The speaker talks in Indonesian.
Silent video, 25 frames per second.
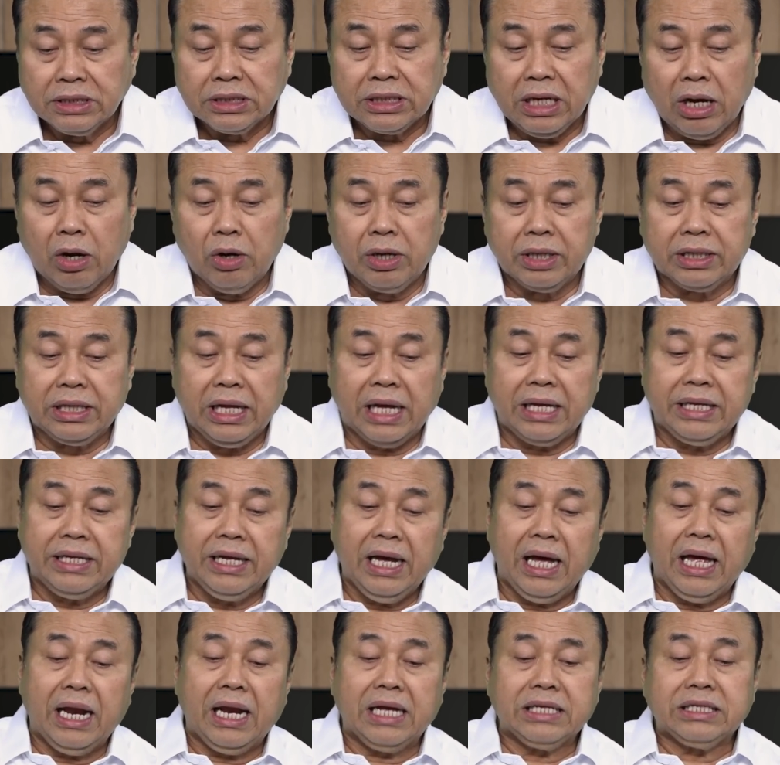Kalau
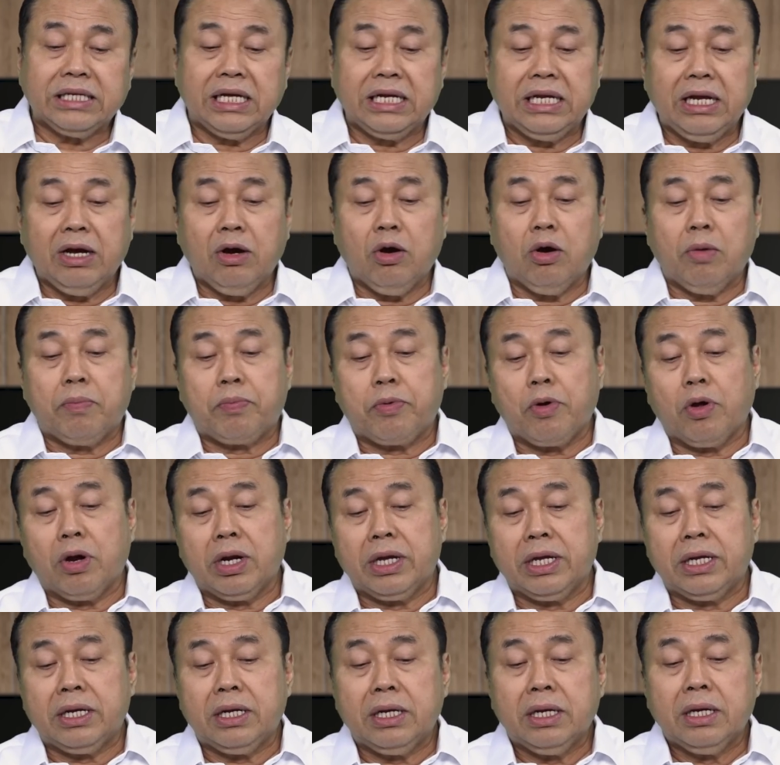ditanya alasannya
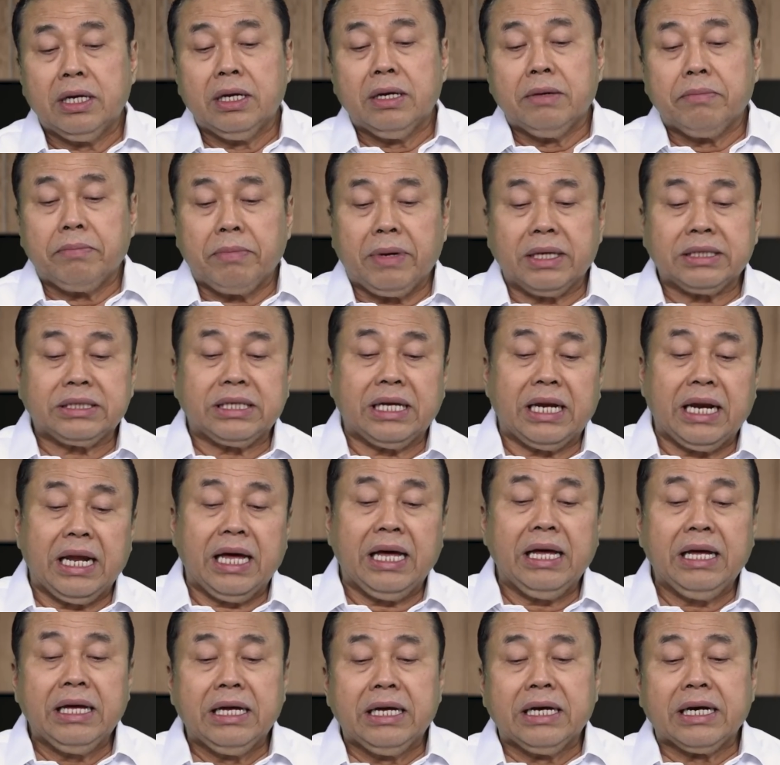ngobrolin
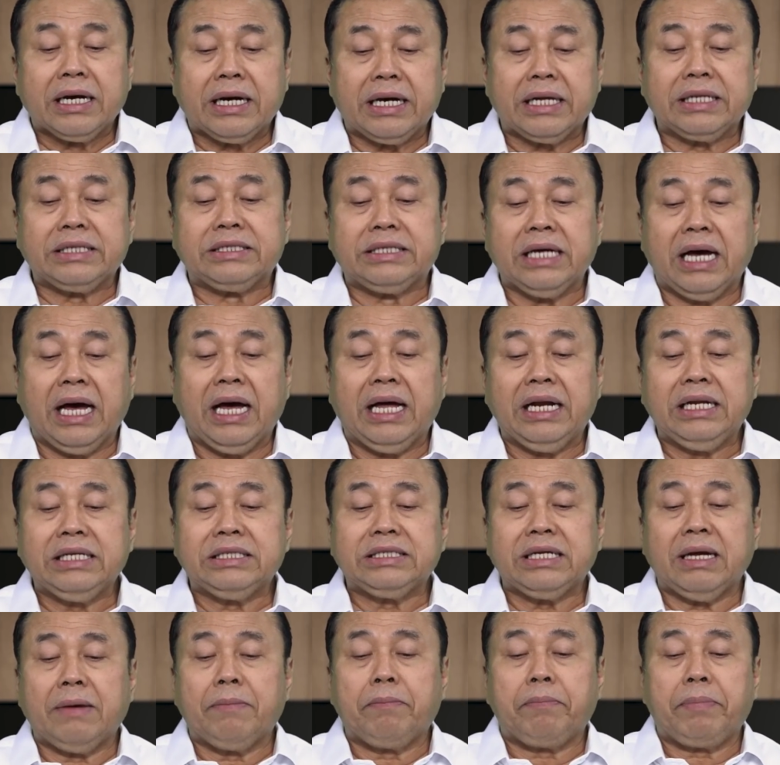masalah kerjaan
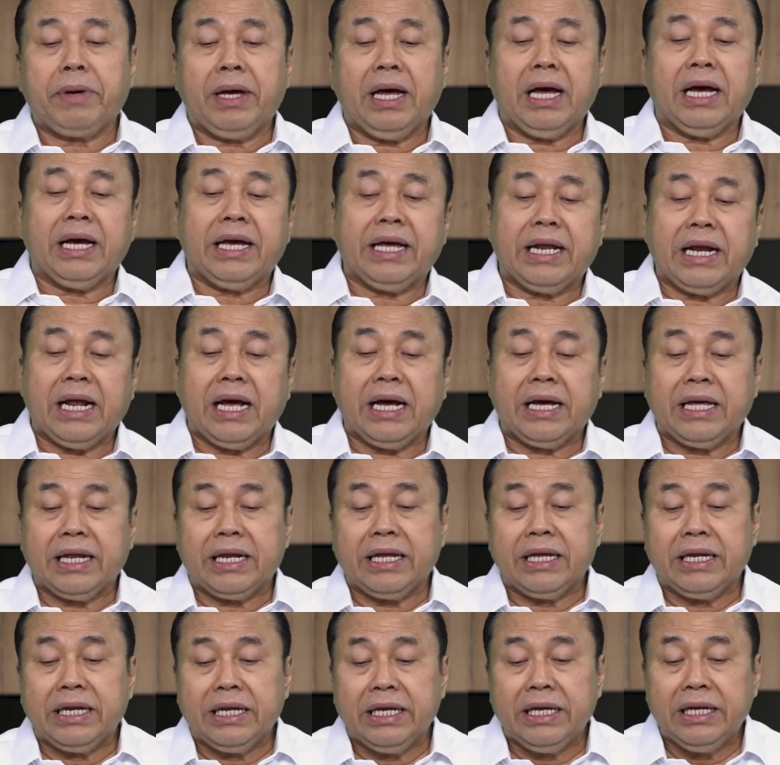sampai akhir-akhir
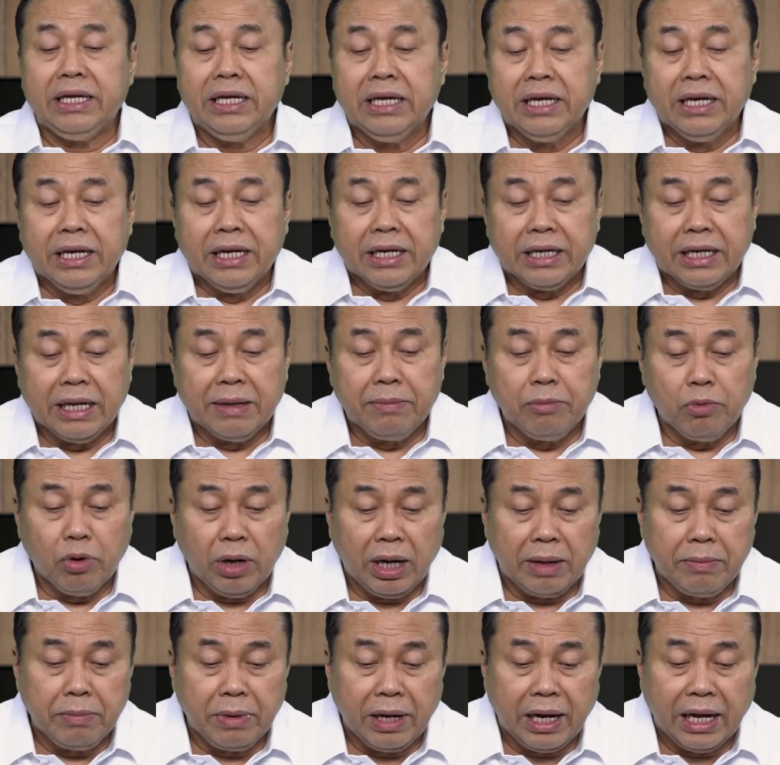ini dia
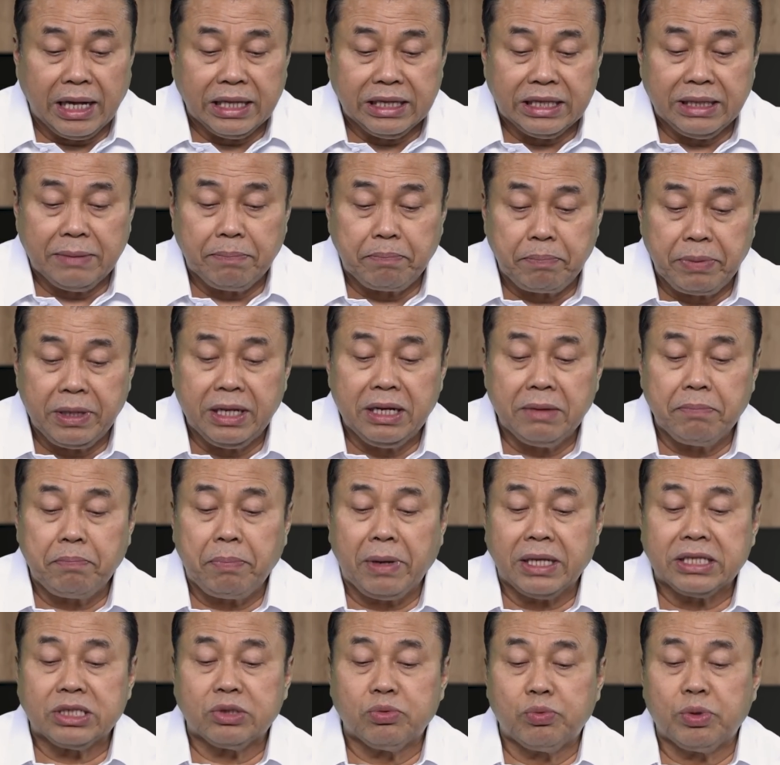mulai mengganti pin
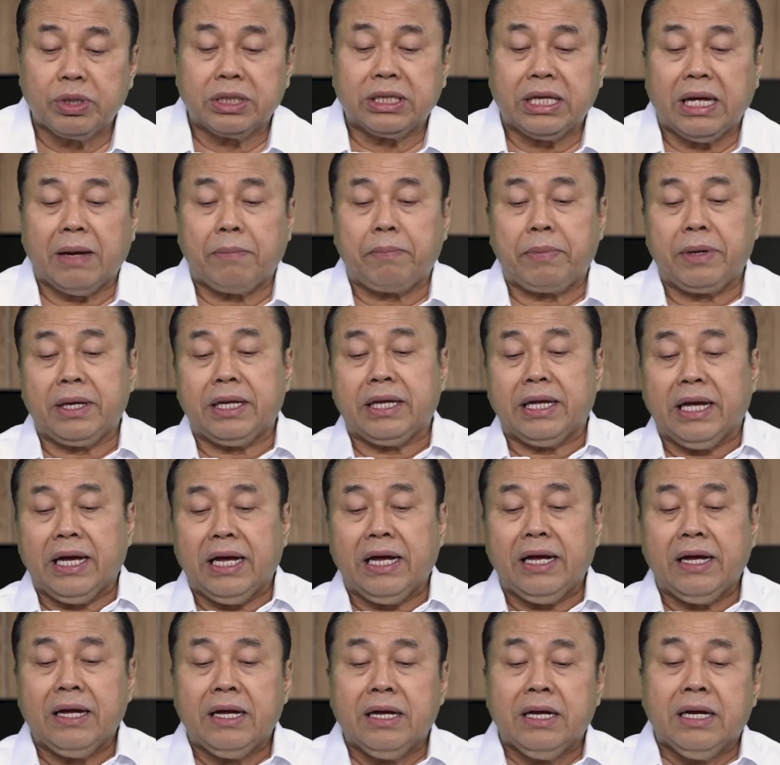password
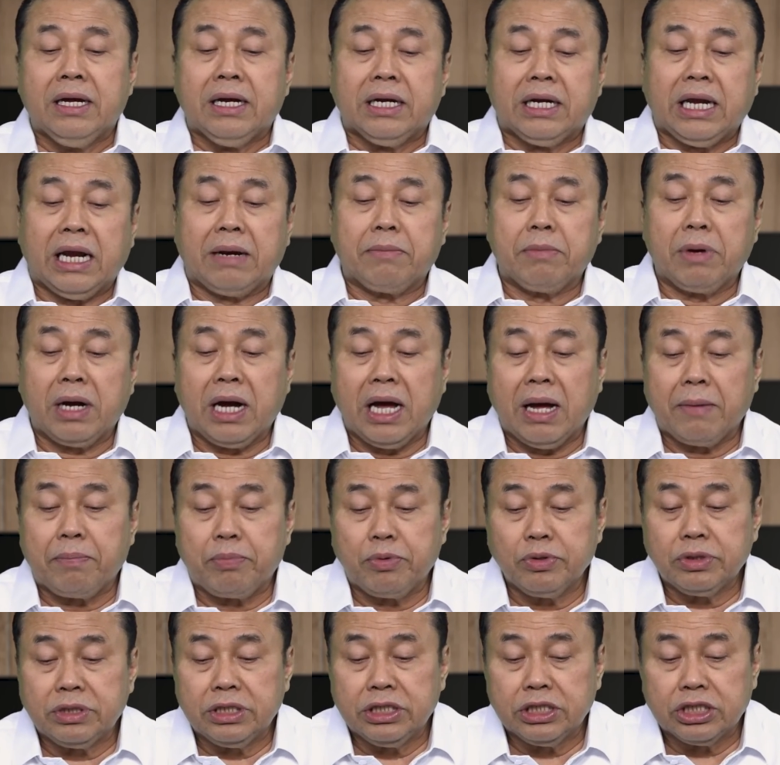HP-nya dan
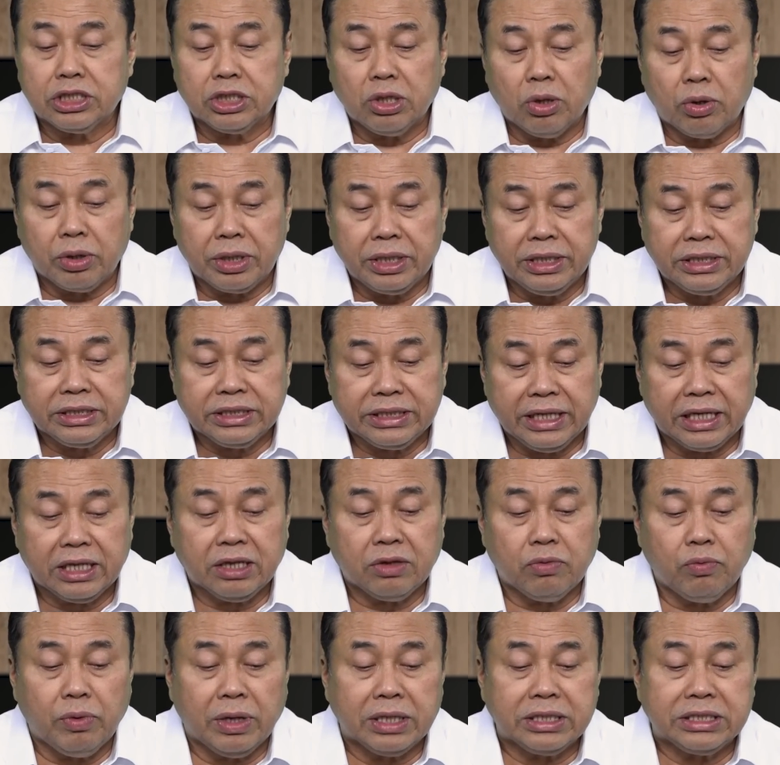menghapus histori
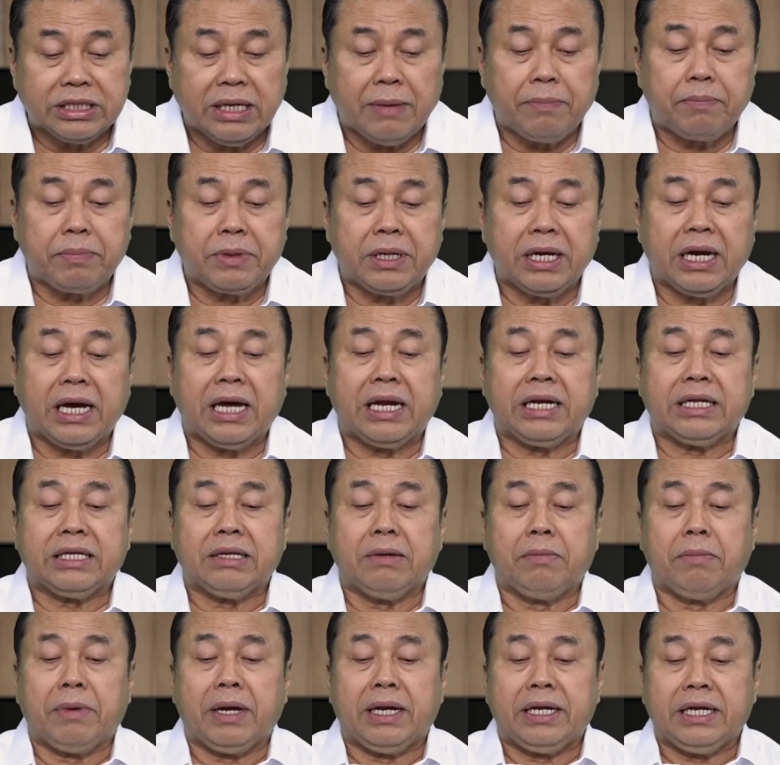chat WhatsApp dengan
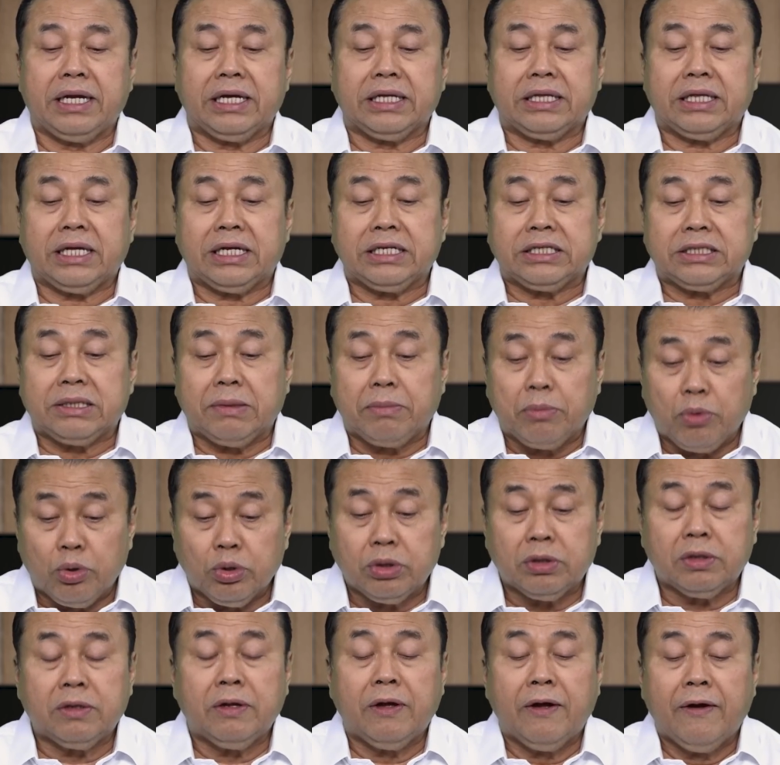temannya
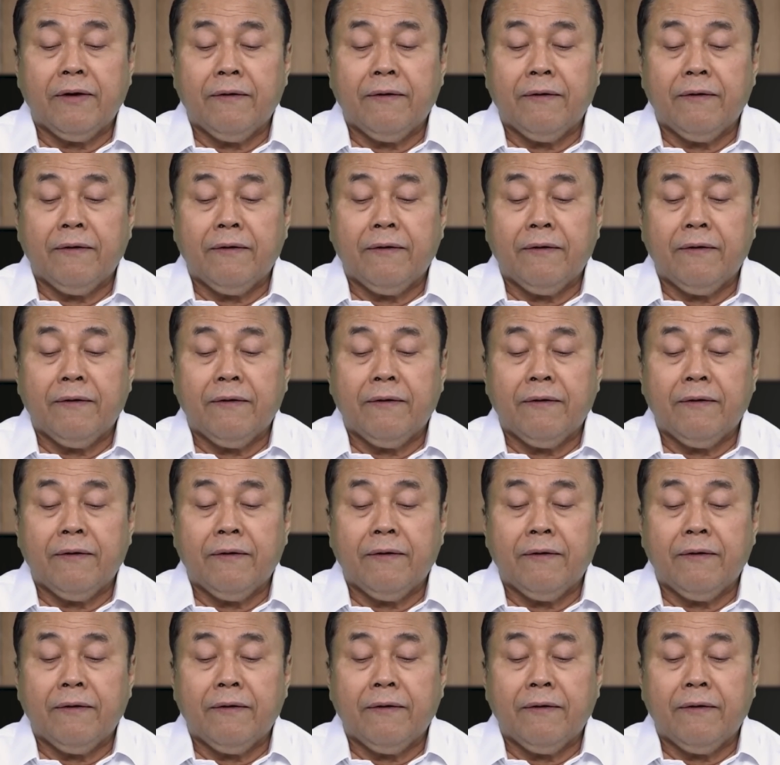tersebut